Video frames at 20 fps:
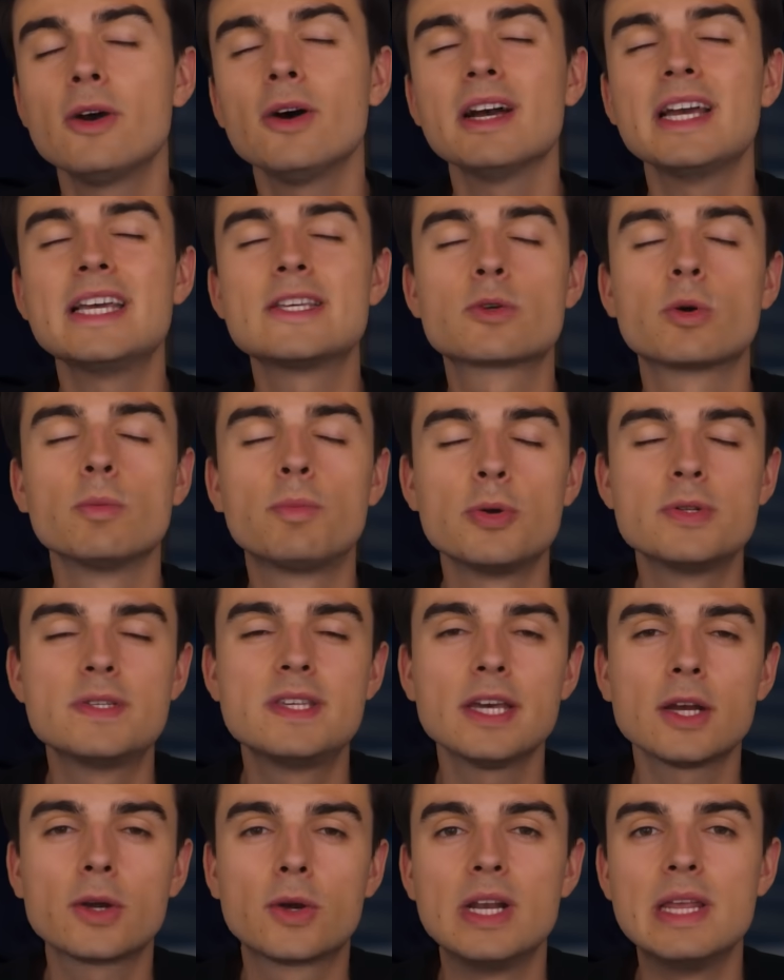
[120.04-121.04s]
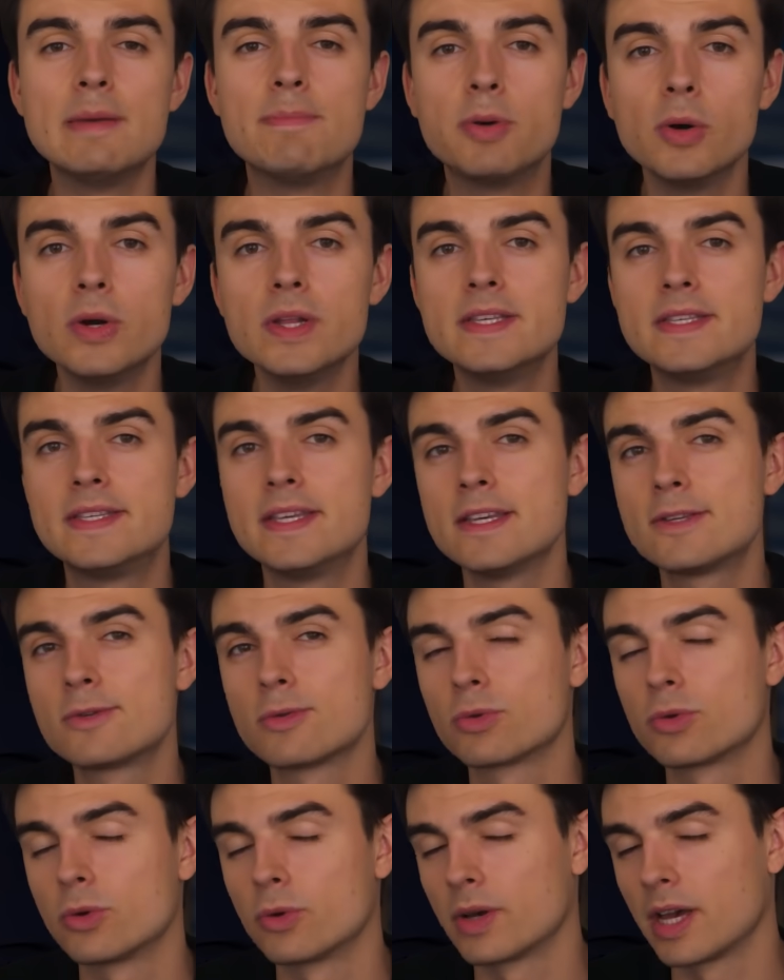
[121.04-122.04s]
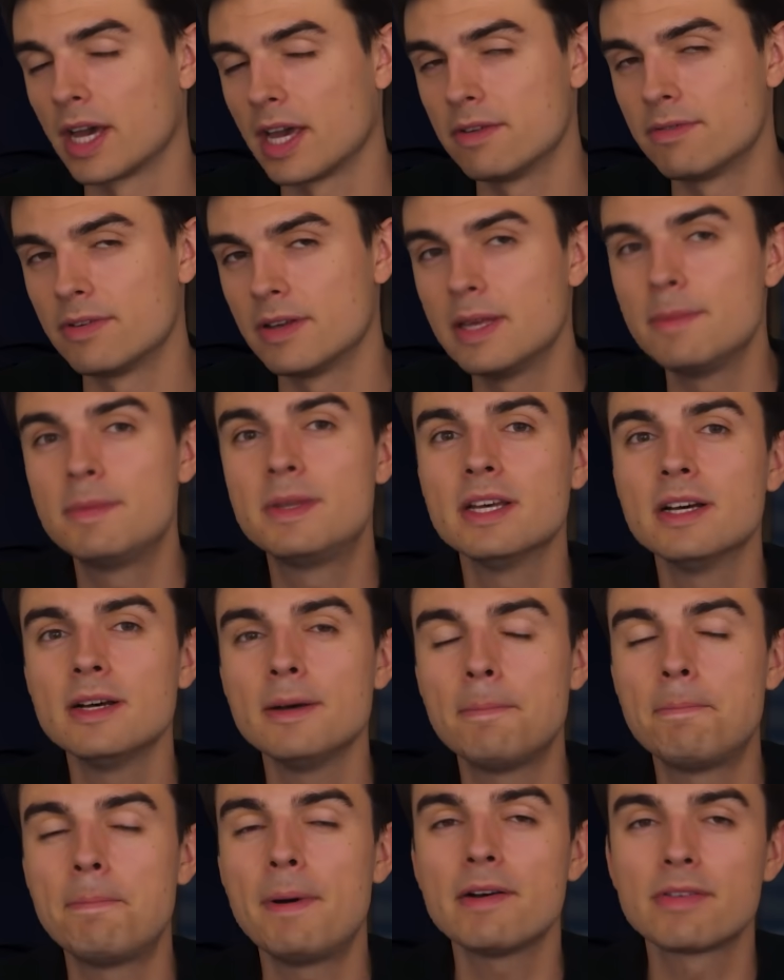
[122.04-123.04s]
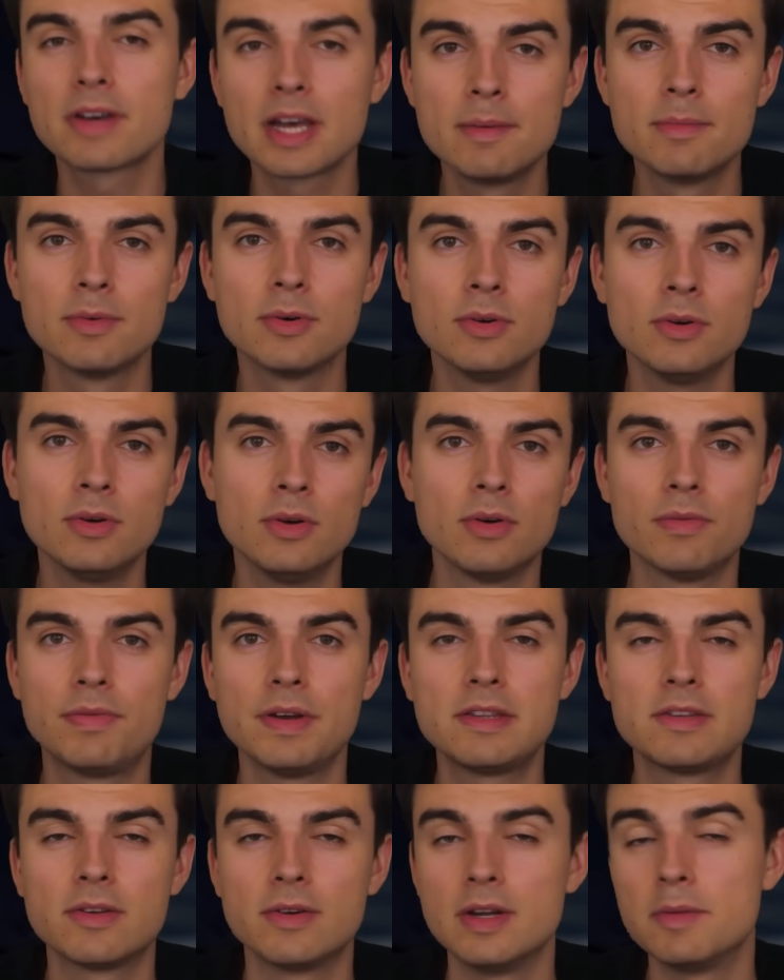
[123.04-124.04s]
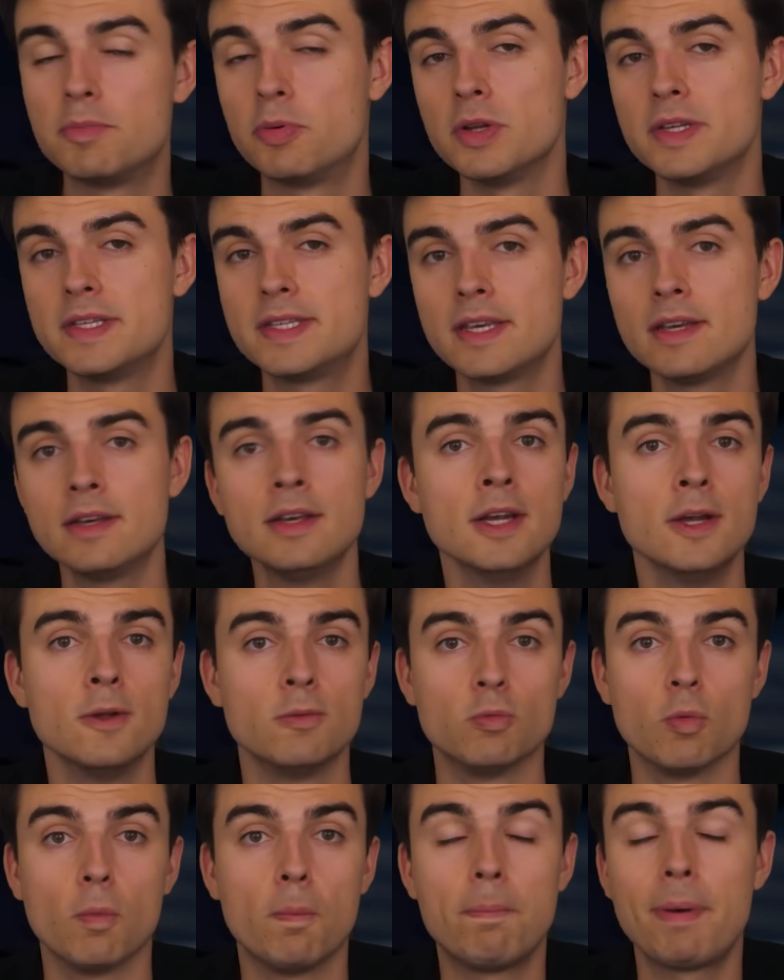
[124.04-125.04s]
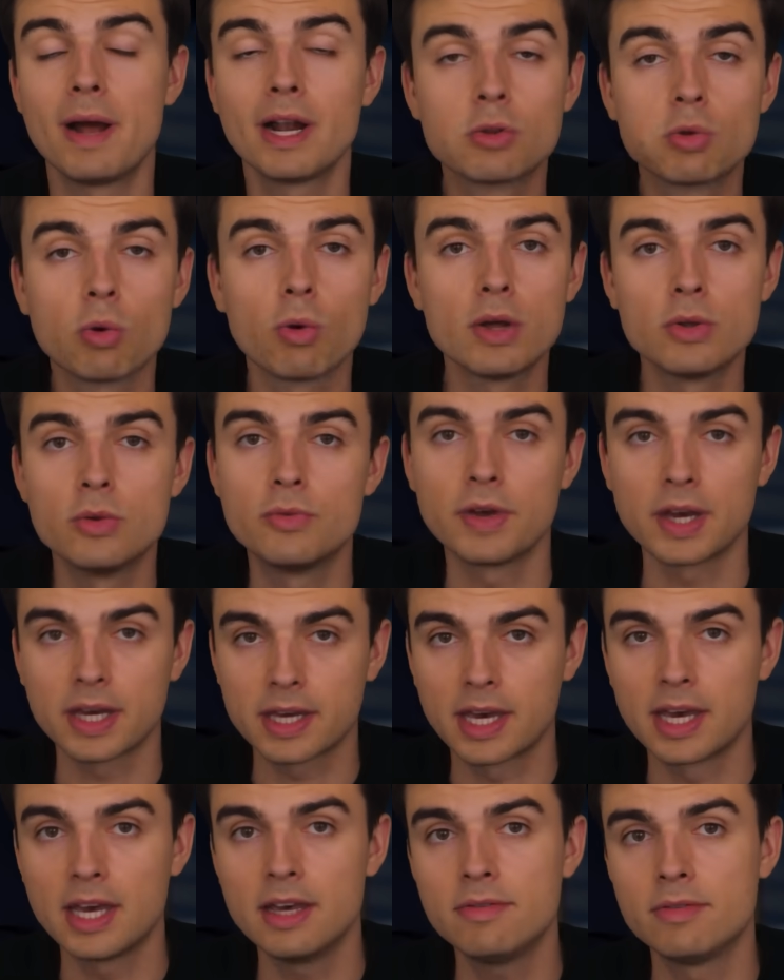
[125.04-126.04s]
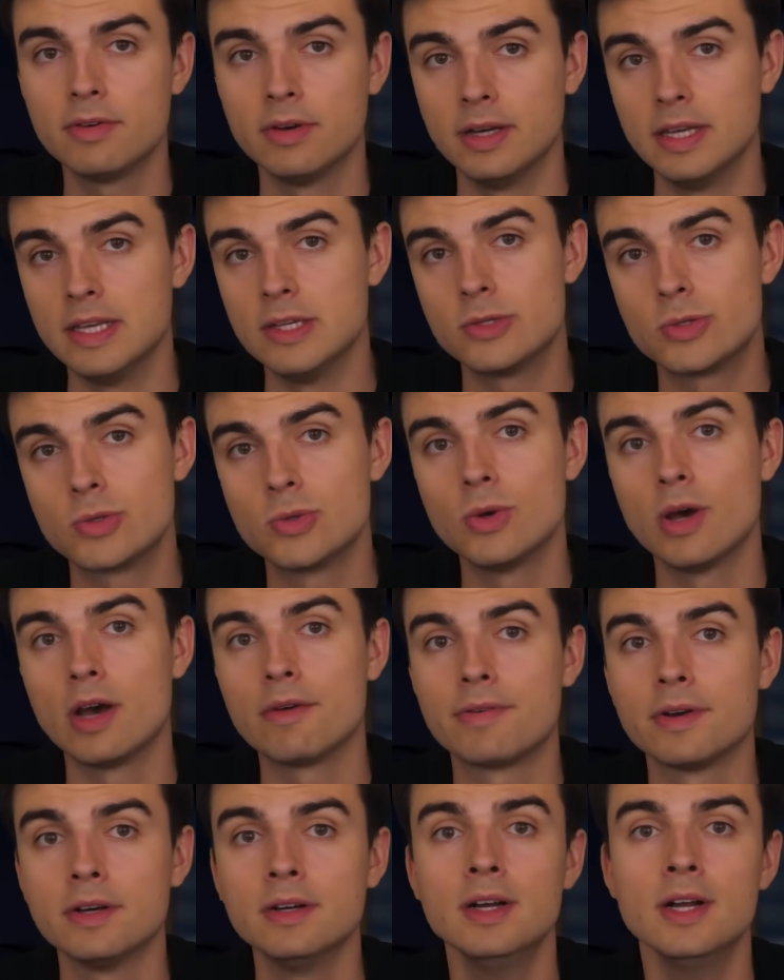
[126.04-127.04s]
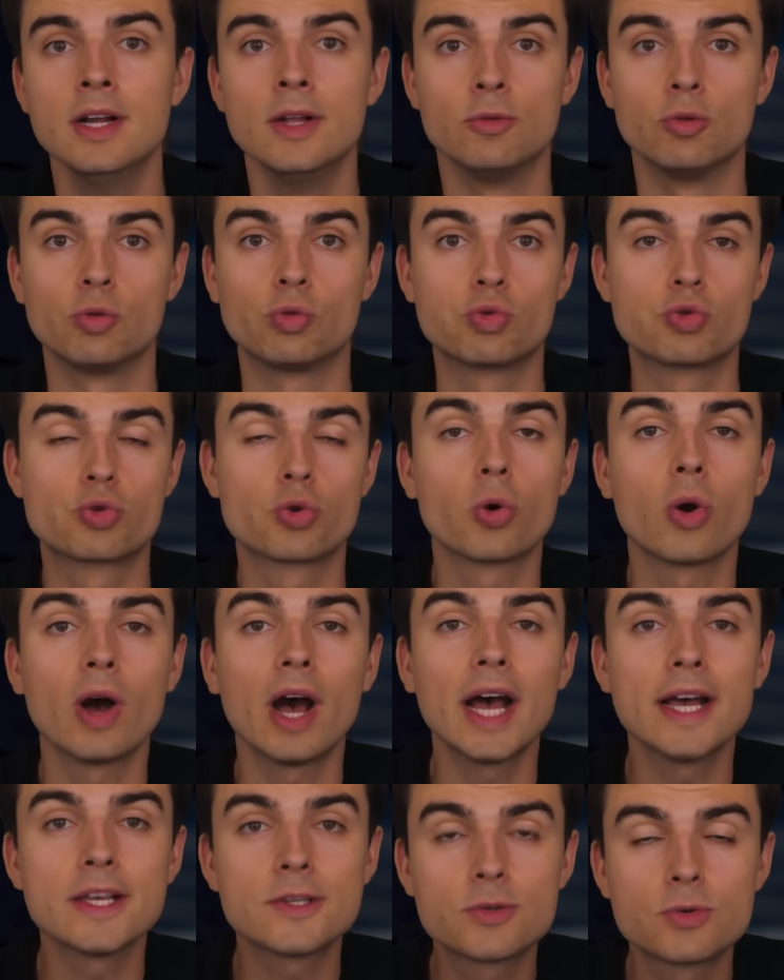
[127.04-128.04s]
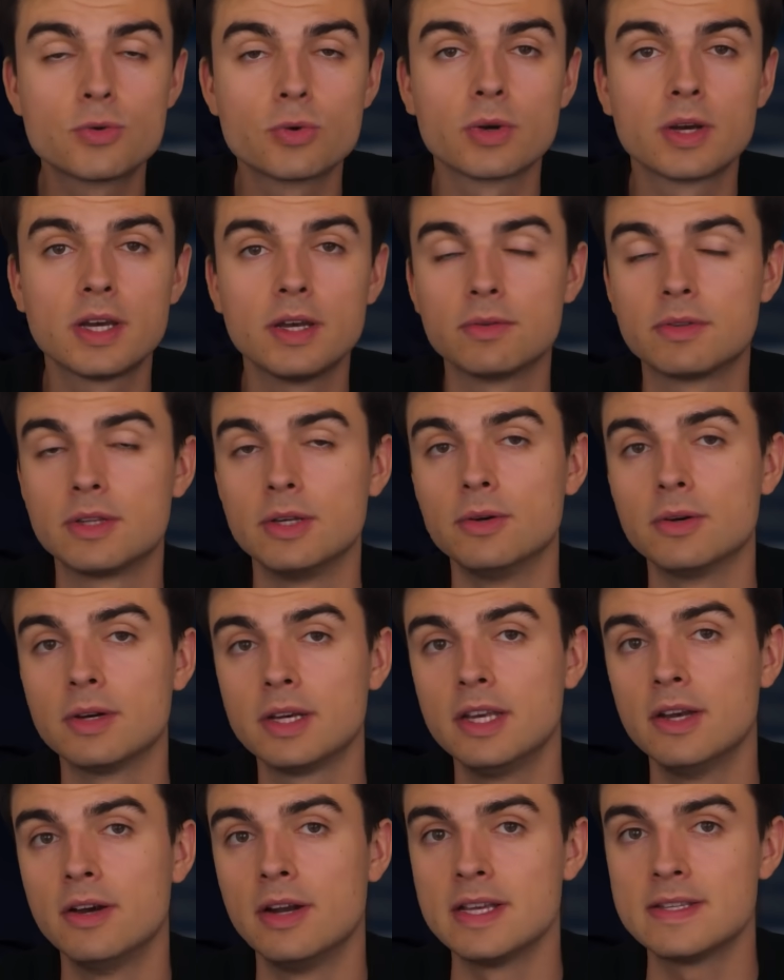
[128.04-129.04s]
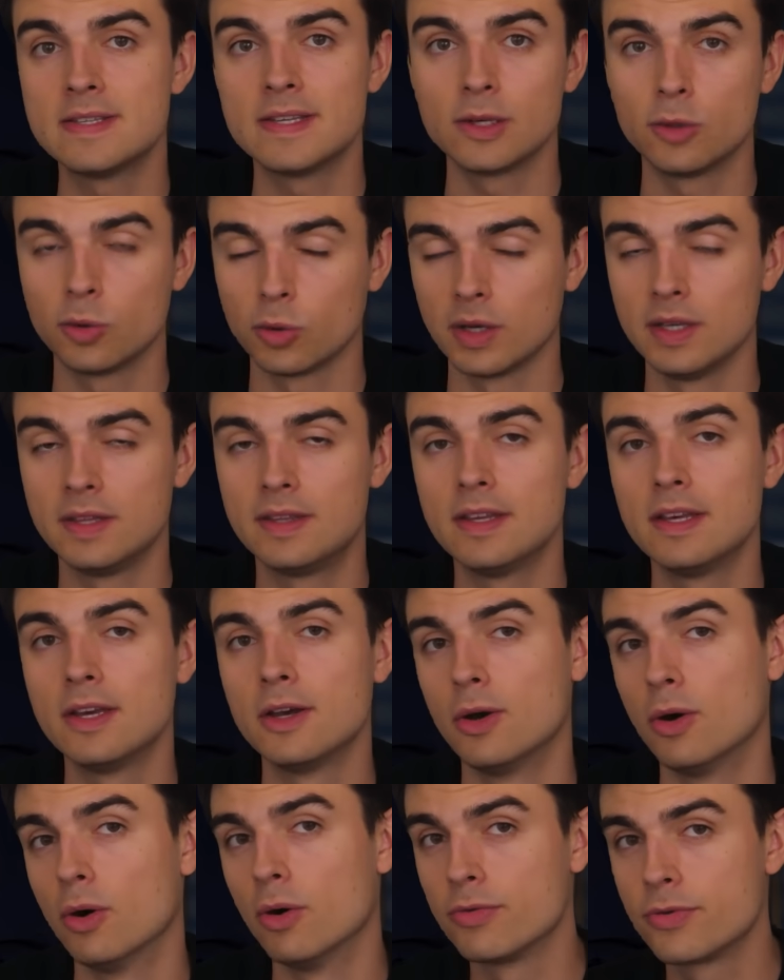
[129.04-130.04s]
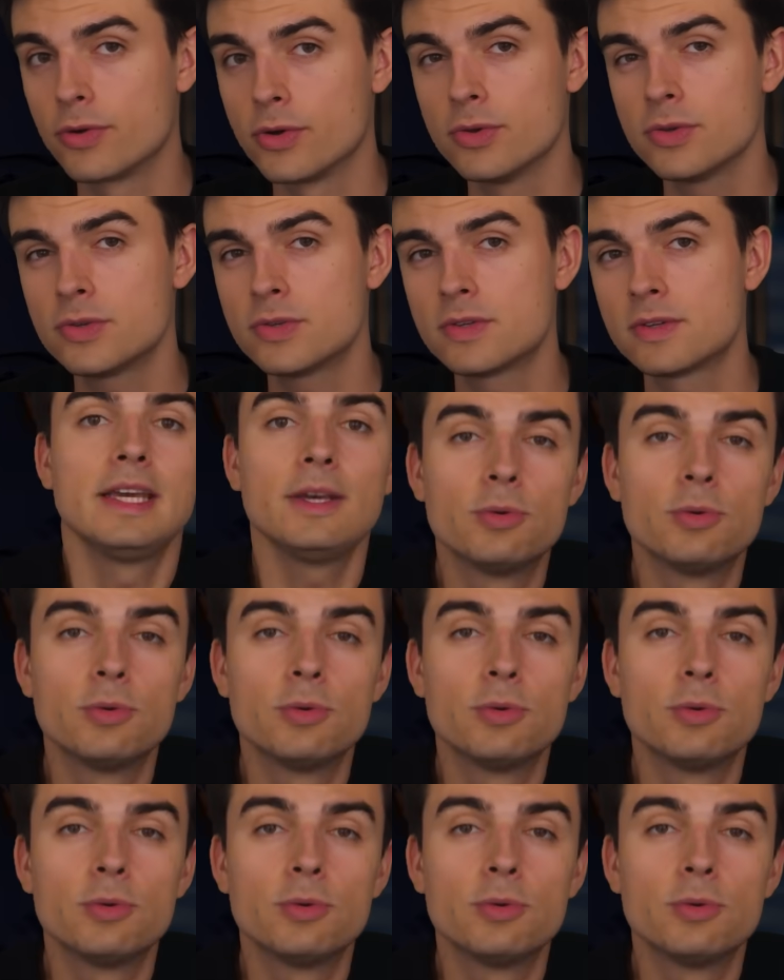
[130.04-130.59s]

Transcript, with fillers: alors, est-ce qu'on peut dire que les policiers sont en grève Eh bien, pas vraiment. En fait, euh, les policiers n'ont pas le droit de faire grève et ce afin de toujours assurer en théorie la sécurité en France.